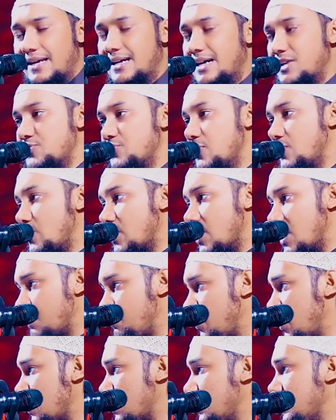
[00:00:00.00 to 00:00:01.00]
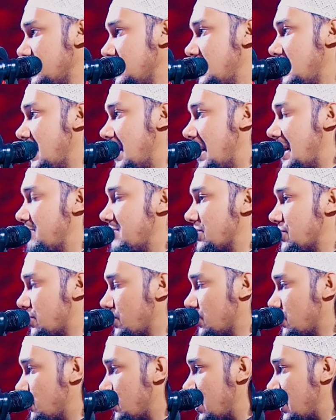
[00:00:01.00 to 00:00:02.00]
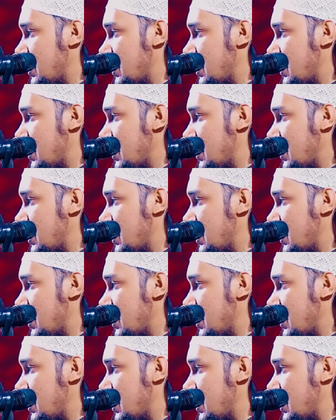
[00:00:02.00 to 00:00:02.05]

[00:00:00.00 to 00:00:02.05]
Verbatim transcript: এই কাজগুলো করার পর আমরা যখন